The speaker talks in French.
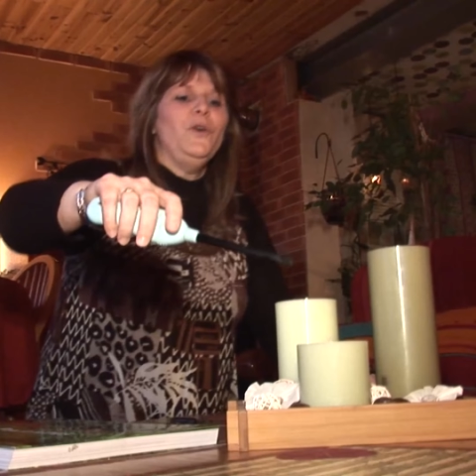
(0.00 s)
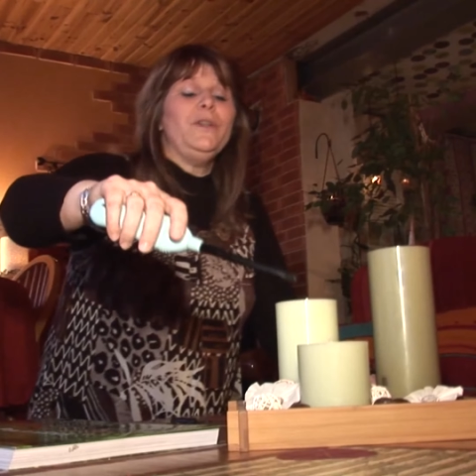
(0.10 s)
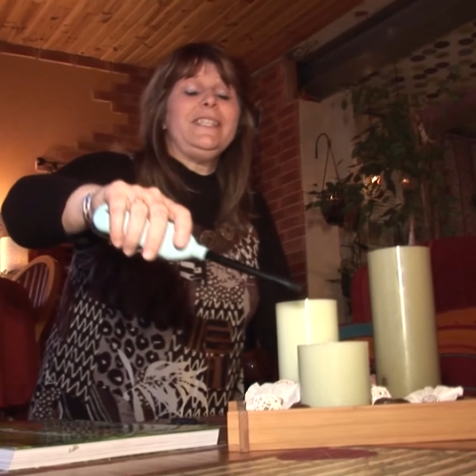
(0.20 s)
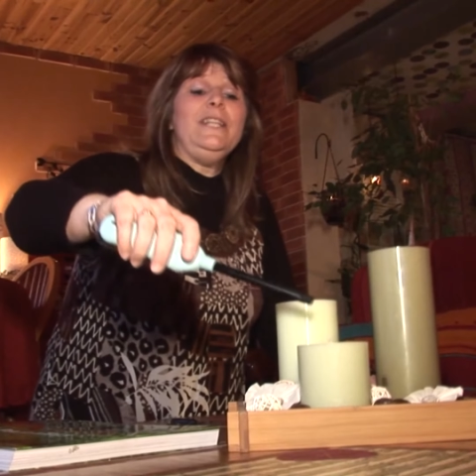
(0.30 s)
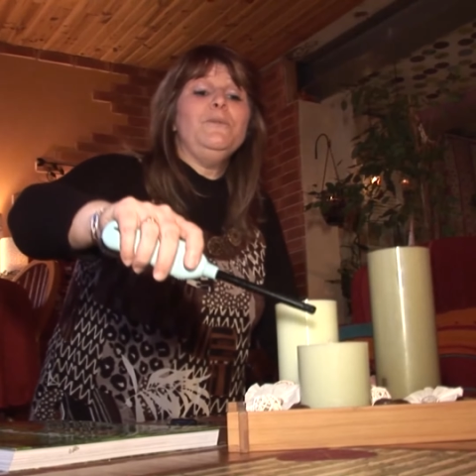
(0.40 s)

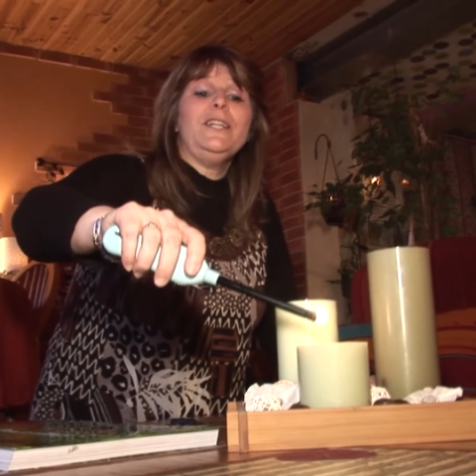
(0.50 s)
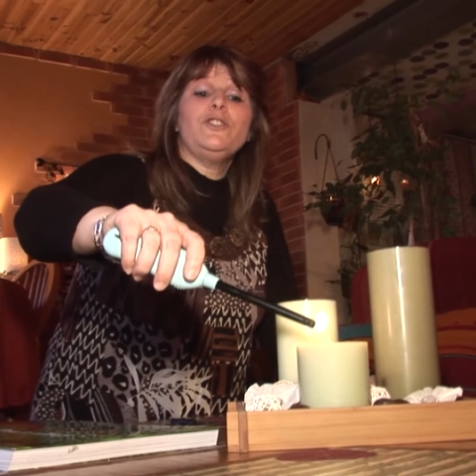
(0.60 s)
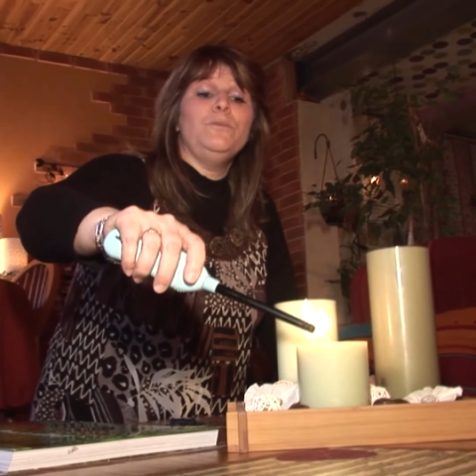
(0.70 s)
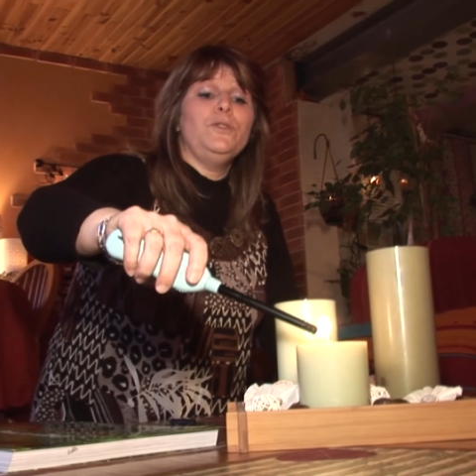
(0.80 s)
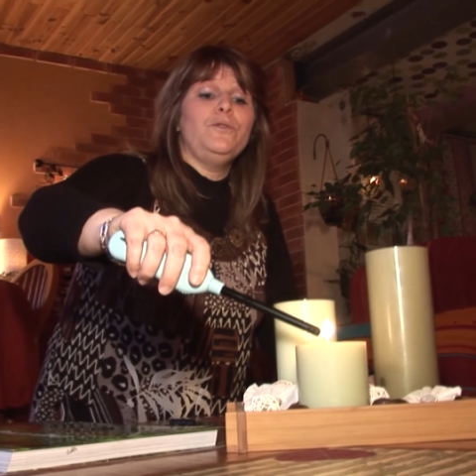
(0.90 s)
Aussi loin
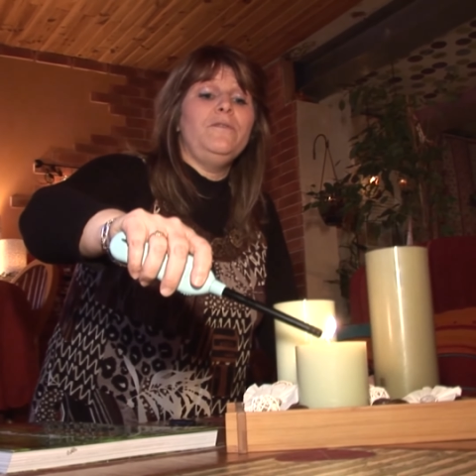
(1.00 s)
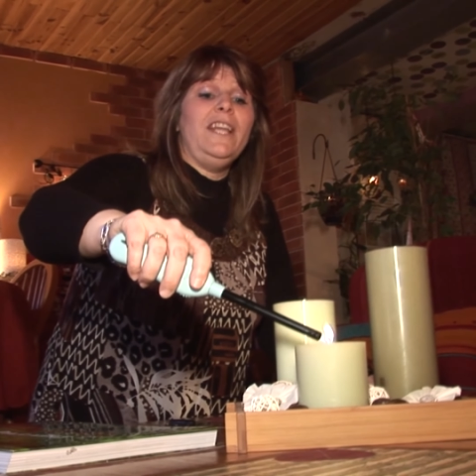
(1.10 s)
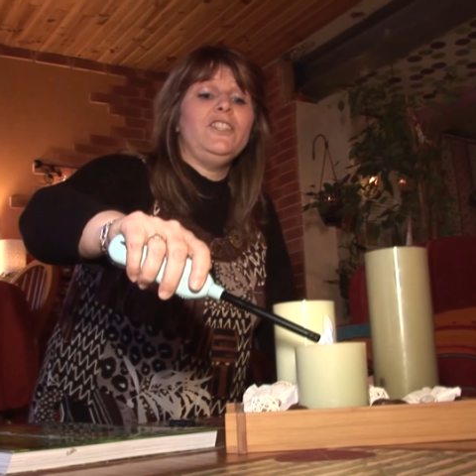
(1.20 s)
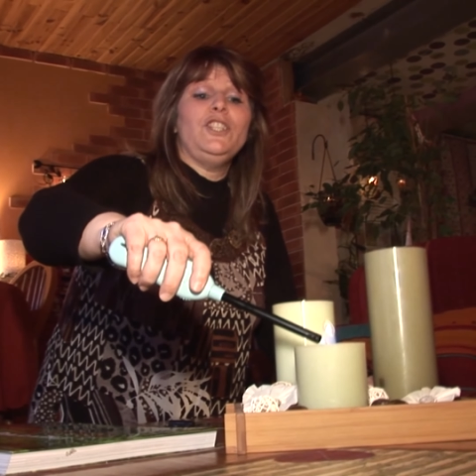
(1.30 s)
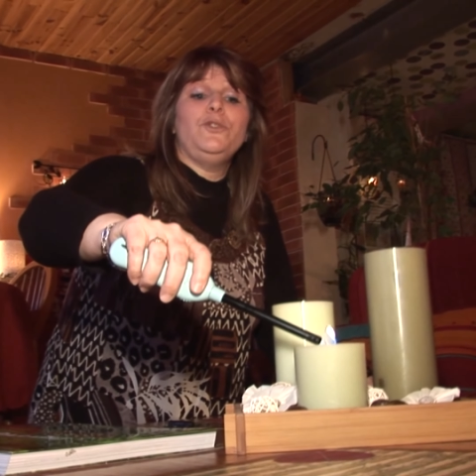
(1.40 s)
que je me
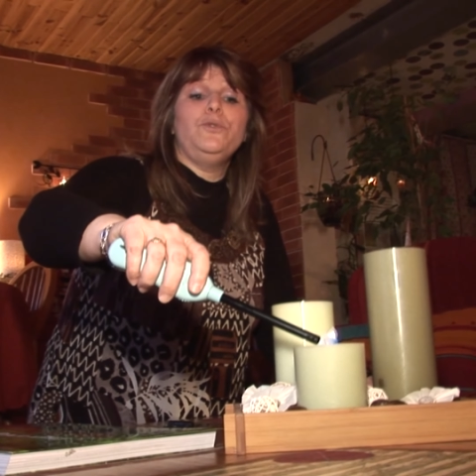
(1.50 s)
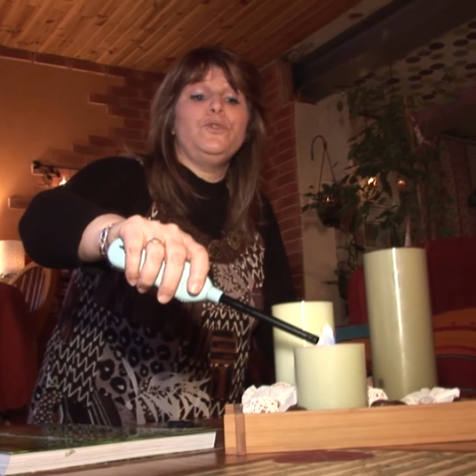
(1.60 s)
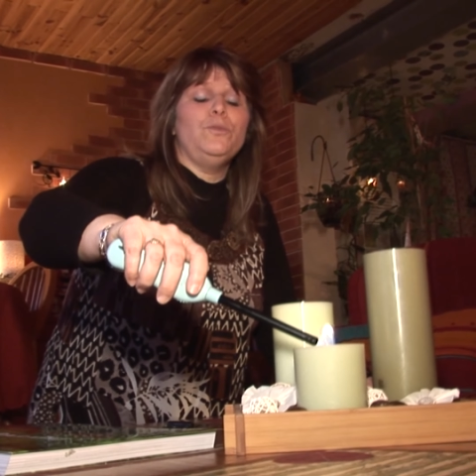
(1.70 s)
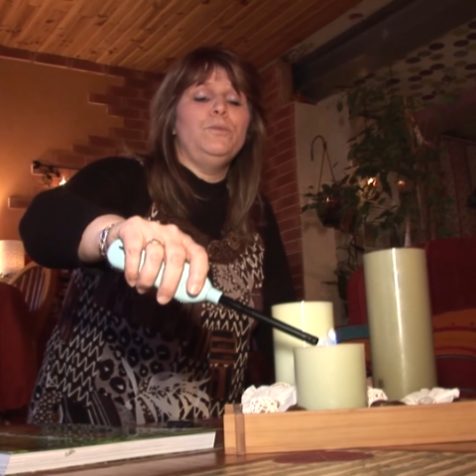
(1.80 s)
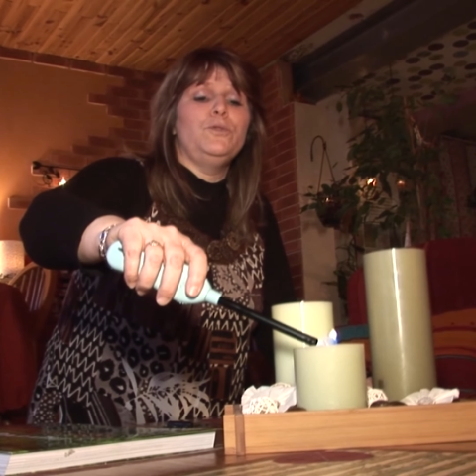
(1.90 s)
souvienne, j'ai
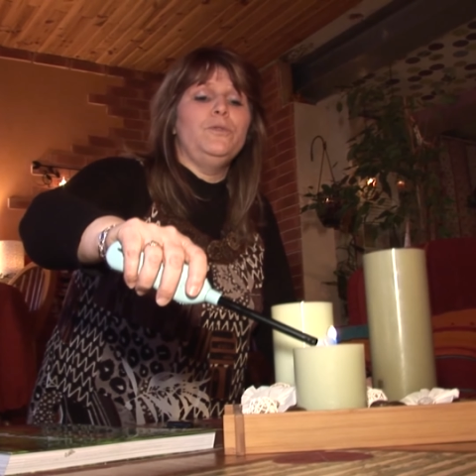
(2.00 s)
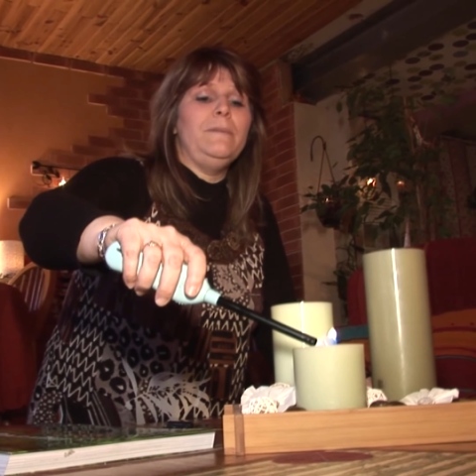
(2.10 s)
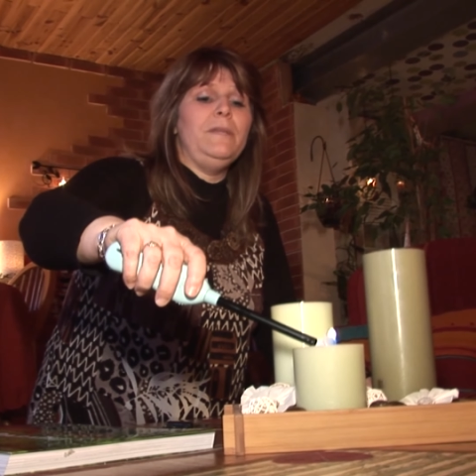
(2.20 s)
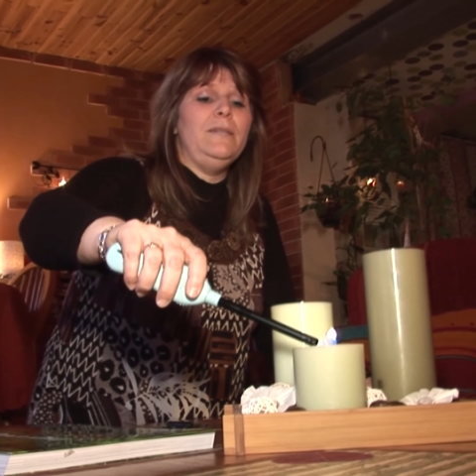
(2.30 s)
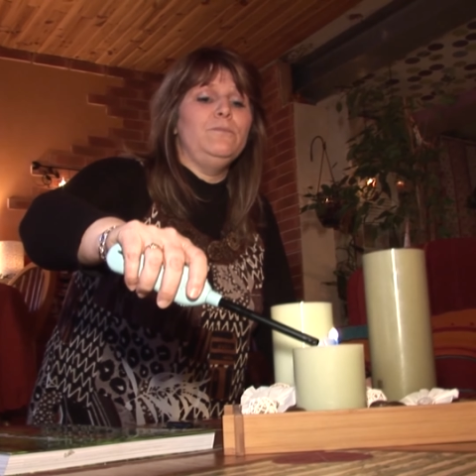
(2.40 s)
toujours beaucoup
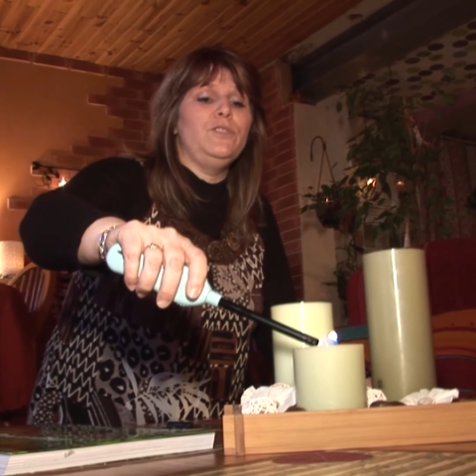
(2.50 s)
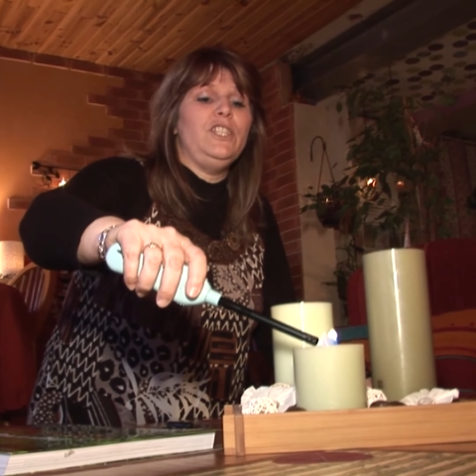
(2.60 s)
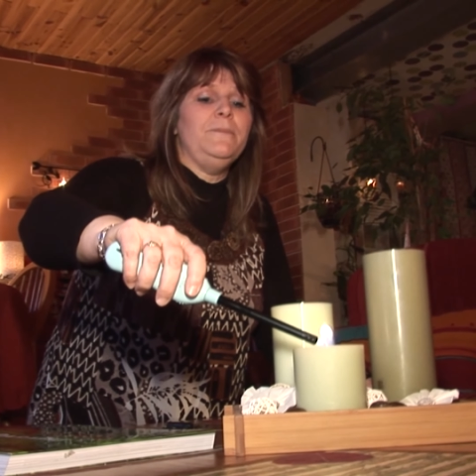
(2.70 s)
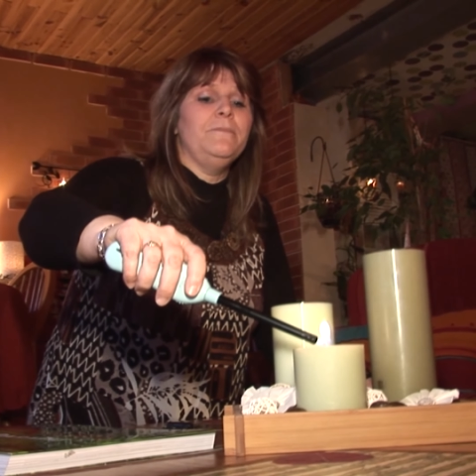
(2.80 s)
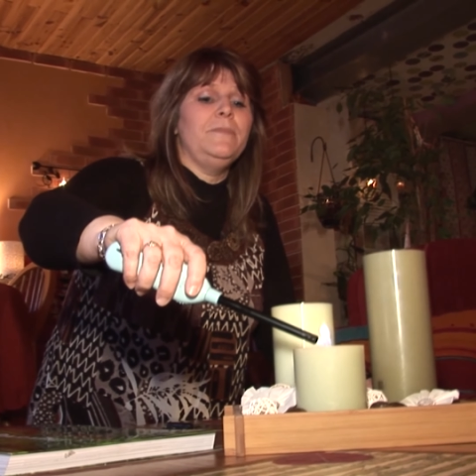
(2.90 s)
aimé les
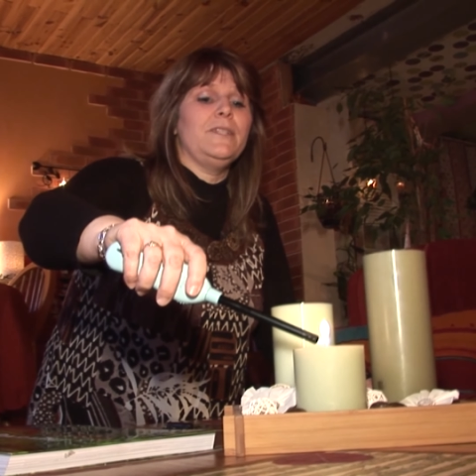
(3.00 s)
bougies.